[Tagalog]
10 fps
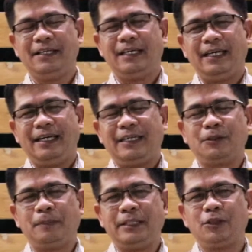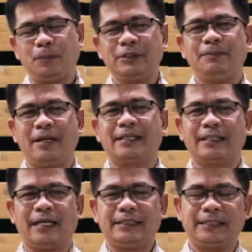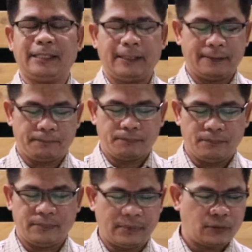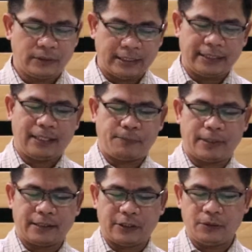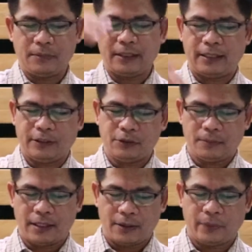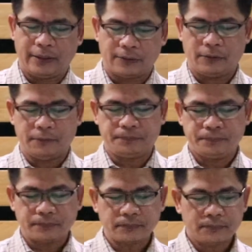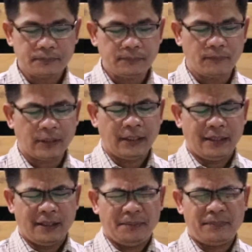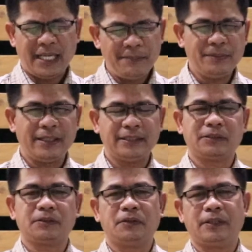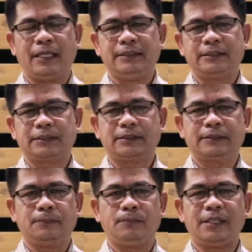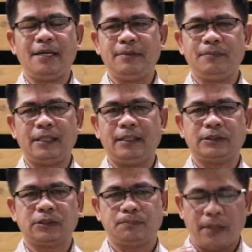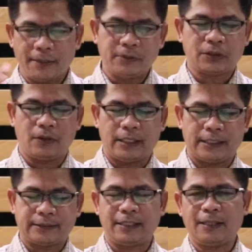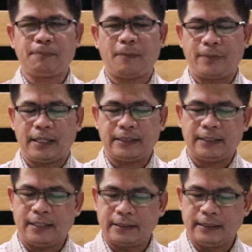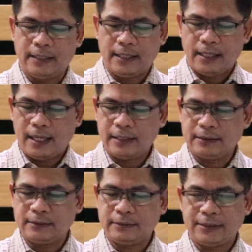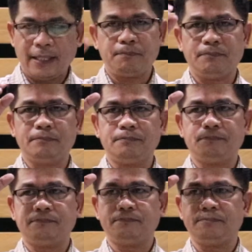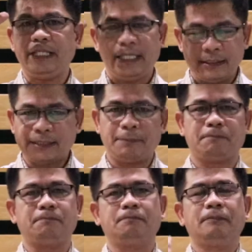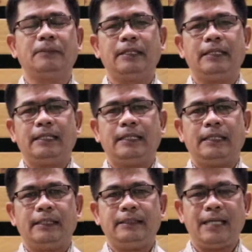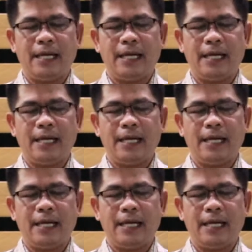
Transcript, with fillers: Ito, ito pong si Marta kasi, kung titingnan po natin yung mga, yung mga kwento, maraming mga historians, maraming mga Bible scholars ang nagpapa ang nag ang nag-iisip na